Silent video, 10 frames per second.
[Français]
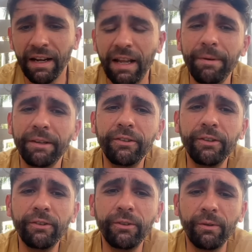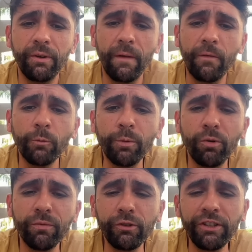La personne ne peut
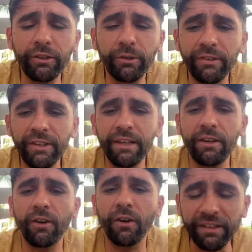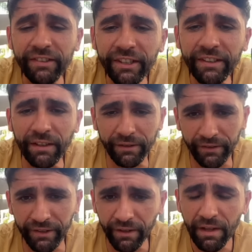plus vous dire que c'est risqué
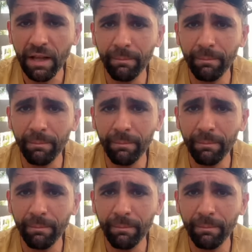d'investir